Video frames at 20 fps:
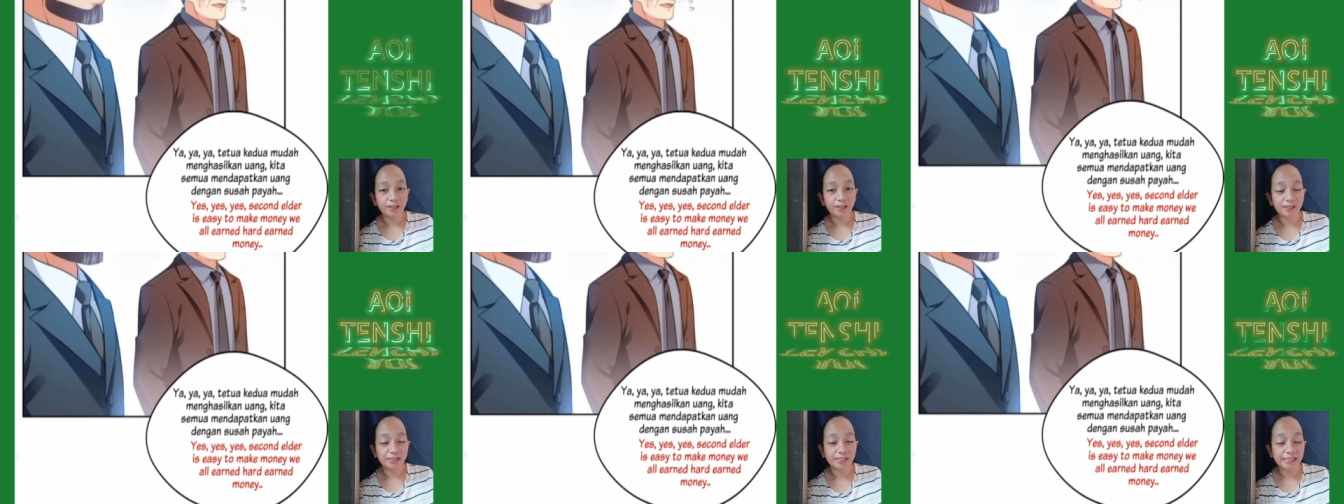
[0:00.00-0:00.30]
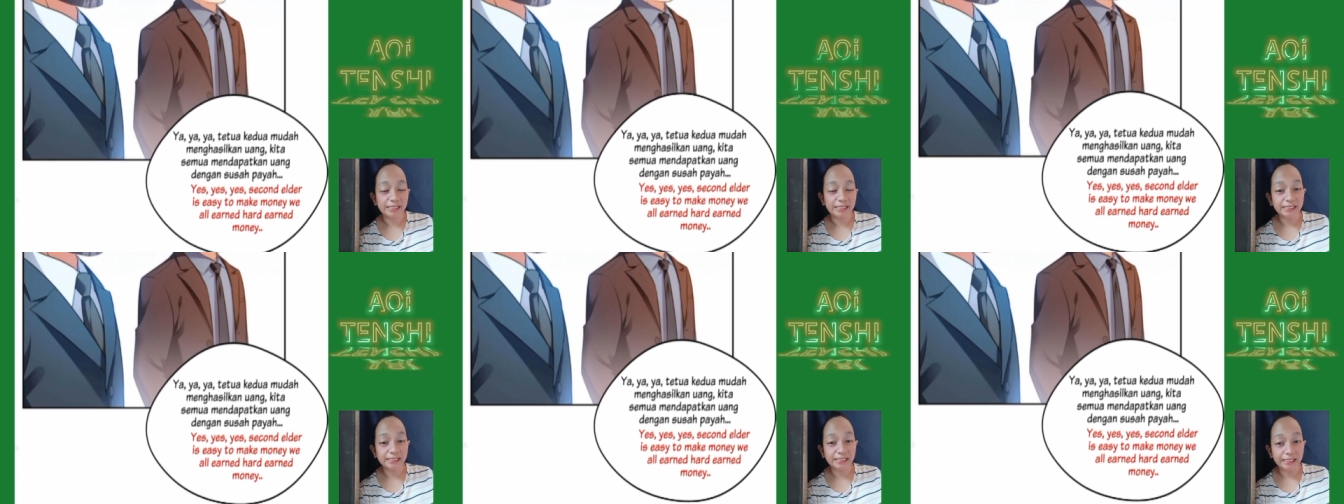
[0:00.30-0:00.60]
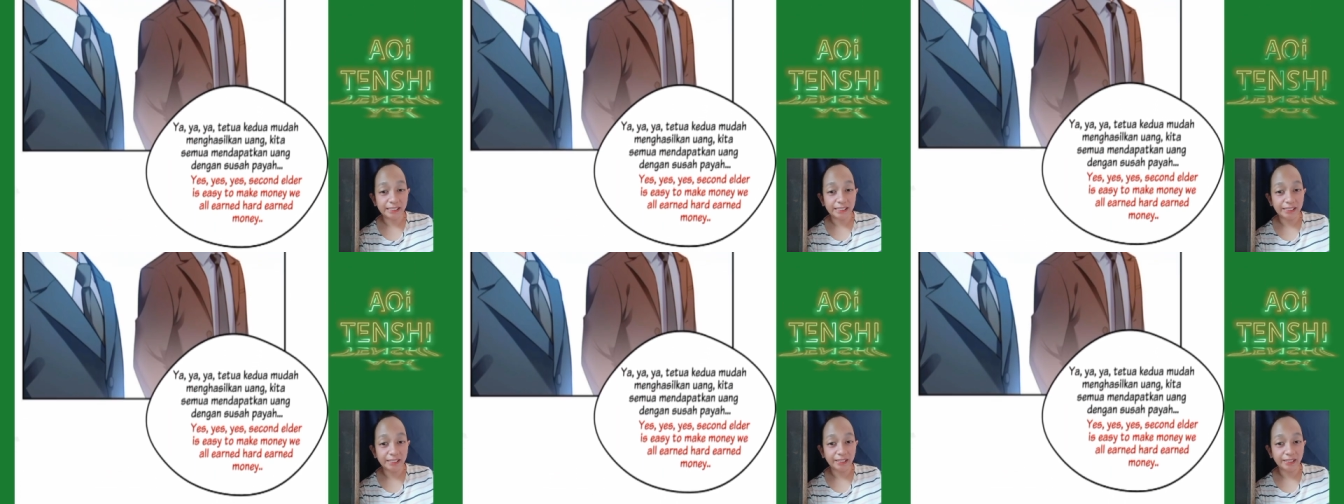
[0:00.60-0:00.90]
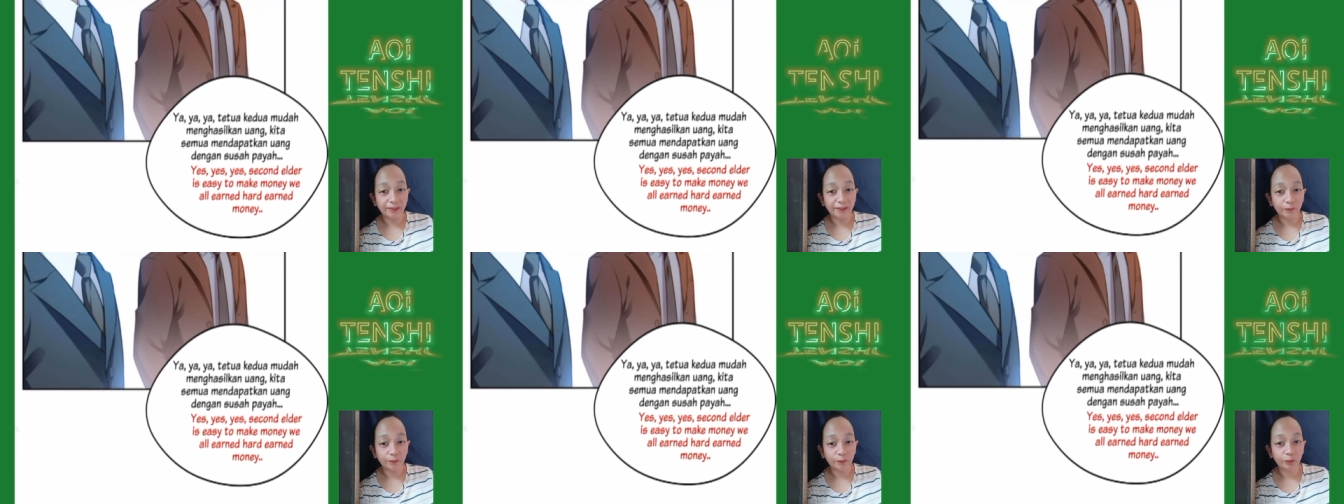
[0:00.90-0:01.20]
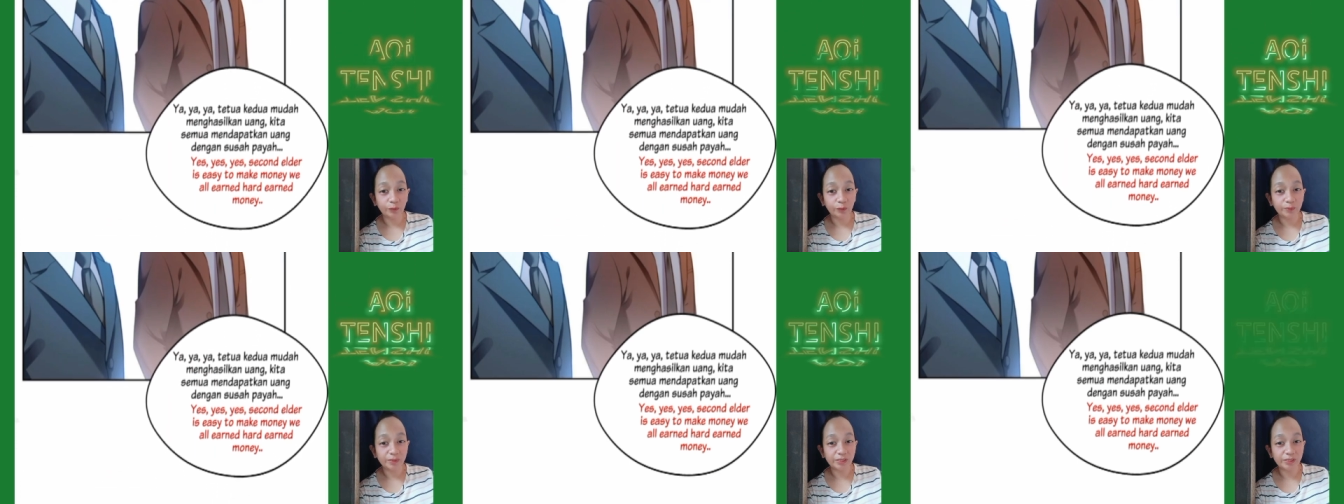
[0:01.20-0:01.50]
kesini
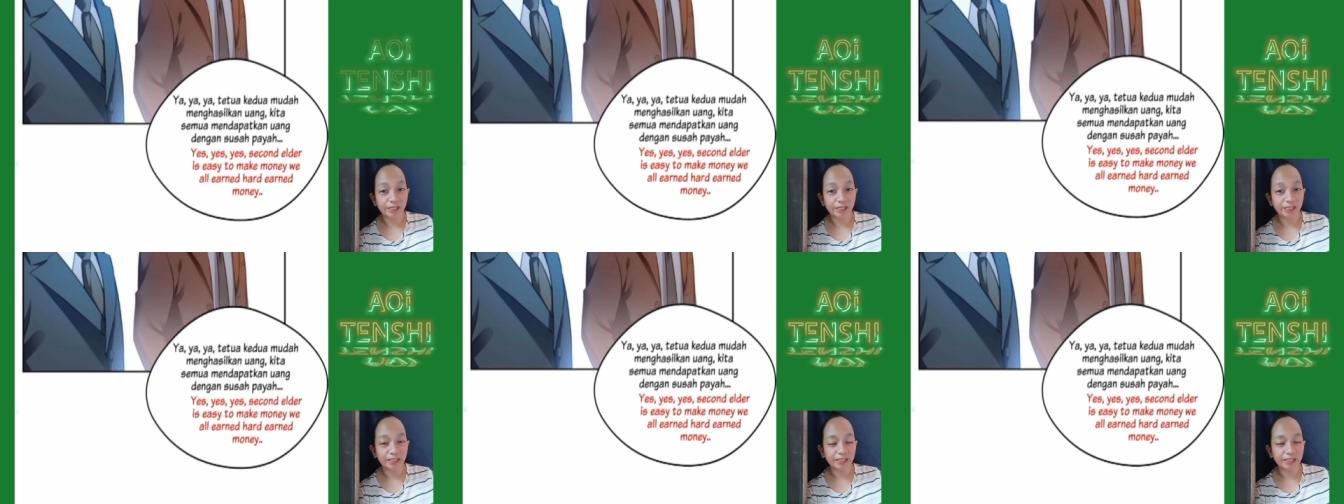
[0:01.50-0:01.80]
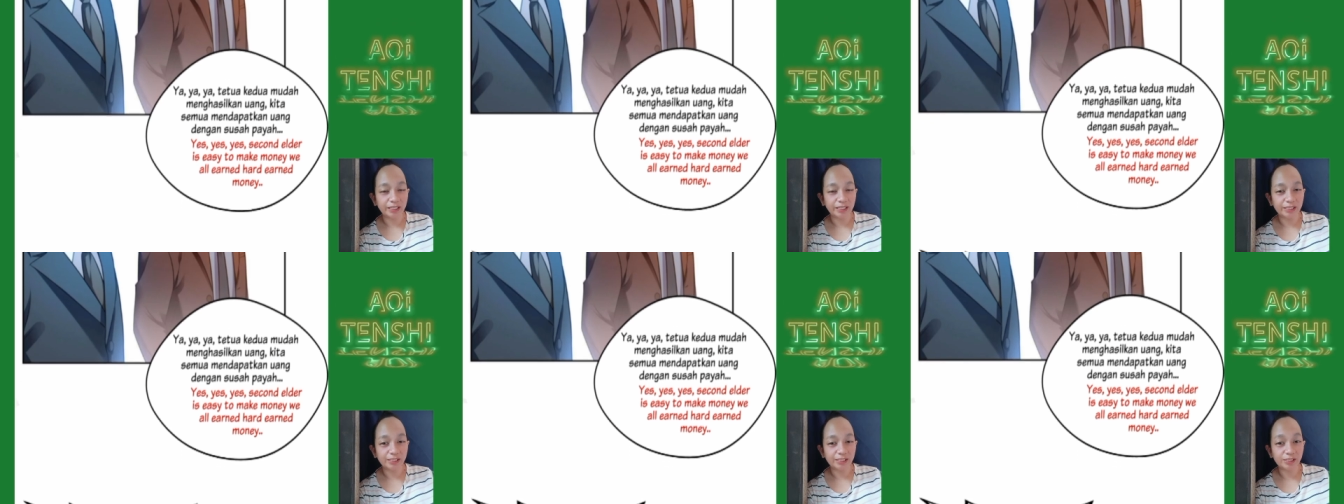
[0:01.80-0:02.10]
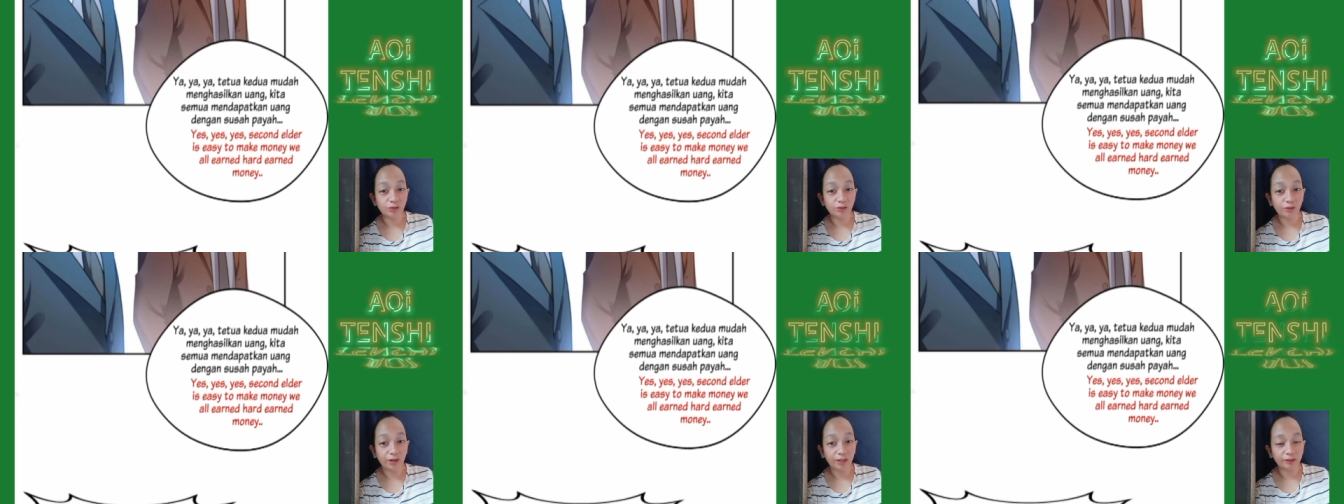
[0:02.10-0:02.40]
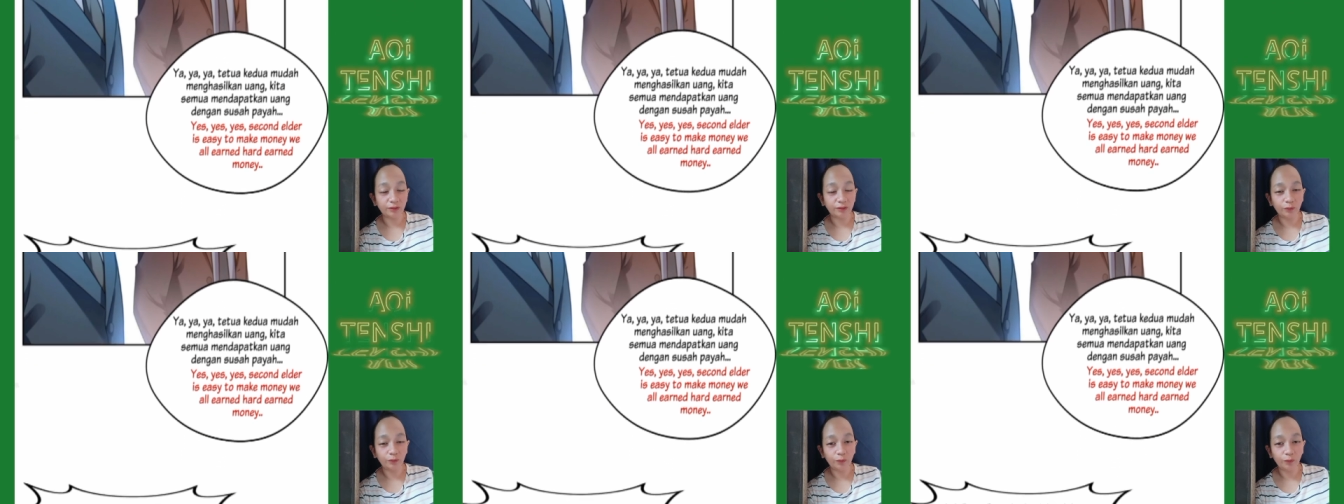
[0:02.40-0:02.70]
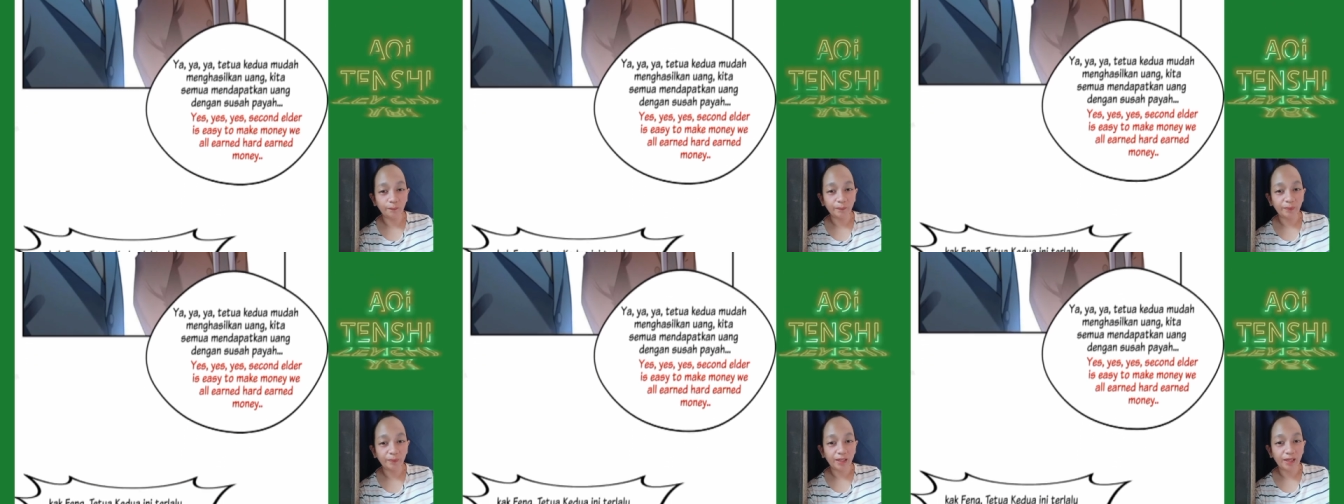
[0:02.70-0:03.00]
untuk mencari
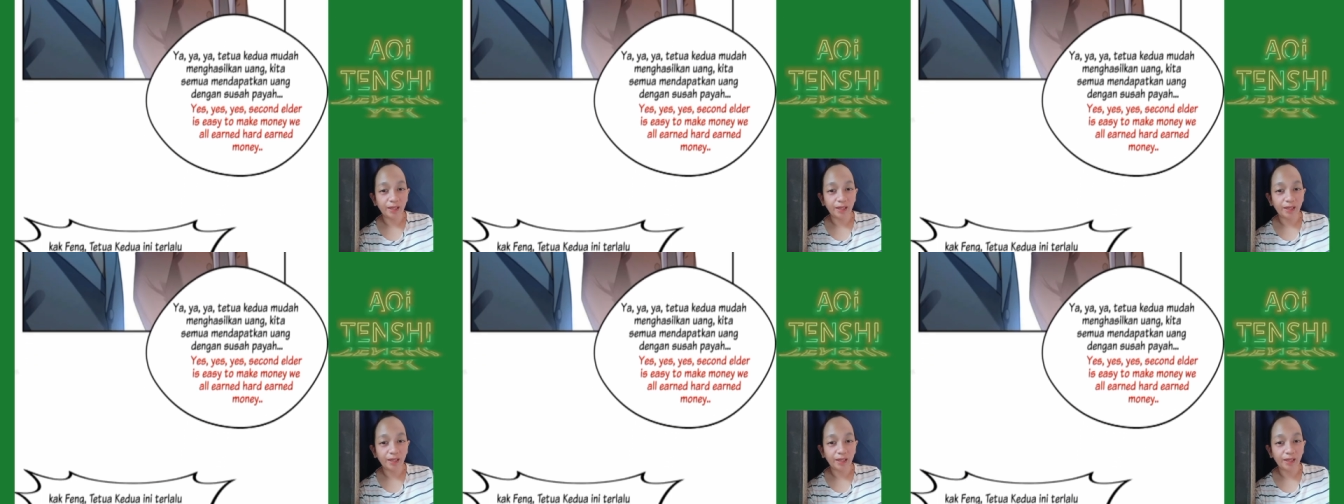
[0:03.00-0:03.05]
sesuatu